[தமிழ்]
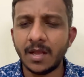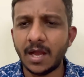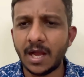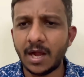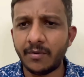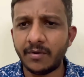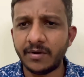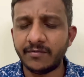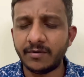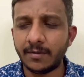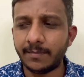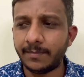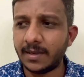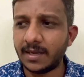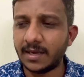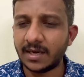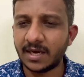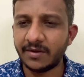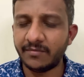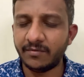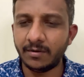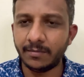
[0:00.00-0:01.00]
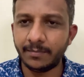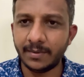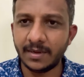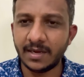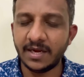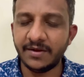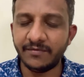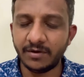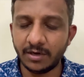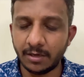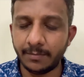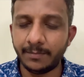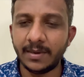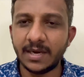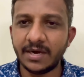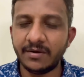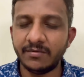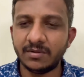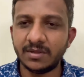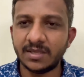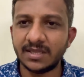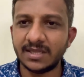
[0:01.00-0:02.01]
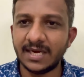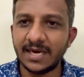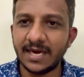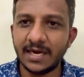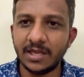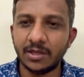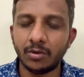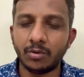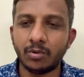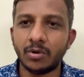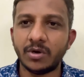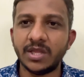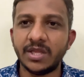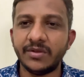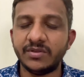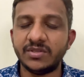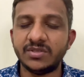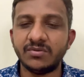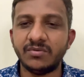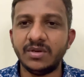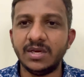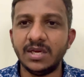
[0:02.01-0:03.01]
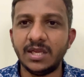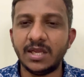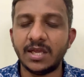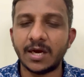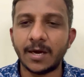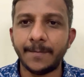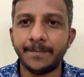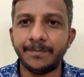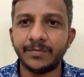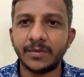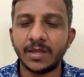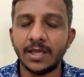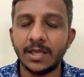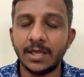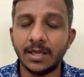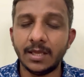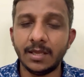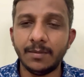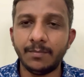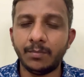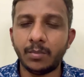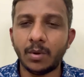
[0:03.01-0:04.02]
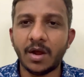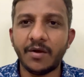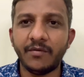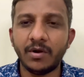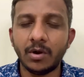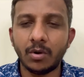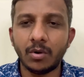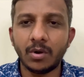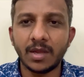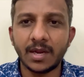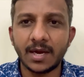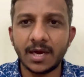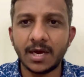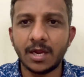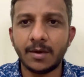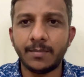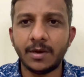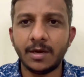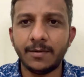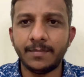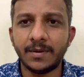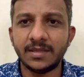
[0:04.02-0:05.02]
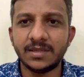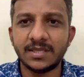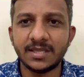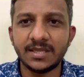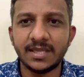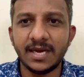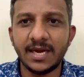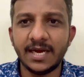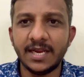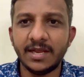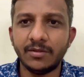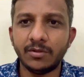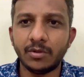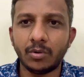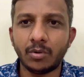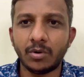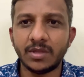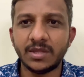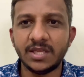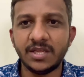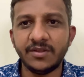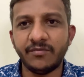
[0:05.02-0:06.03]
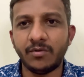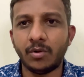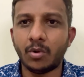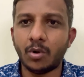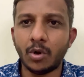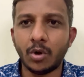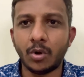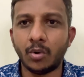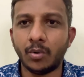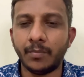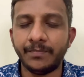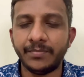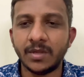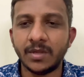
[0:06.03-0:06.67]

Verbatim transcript: அவனும் இவளை பார்க்குறான் இவளுக்கு பின் இவனுக்கு பின்னாடி வந்து அந்த லேடி அந்த குழந்தைய வச்சுட்டு வந்து நிற்கிறான் இப்போ அவளோட கணக்குப்படி பார்த்தா அந்த லேடி அந்த குழந்தையும் கொல்லணும்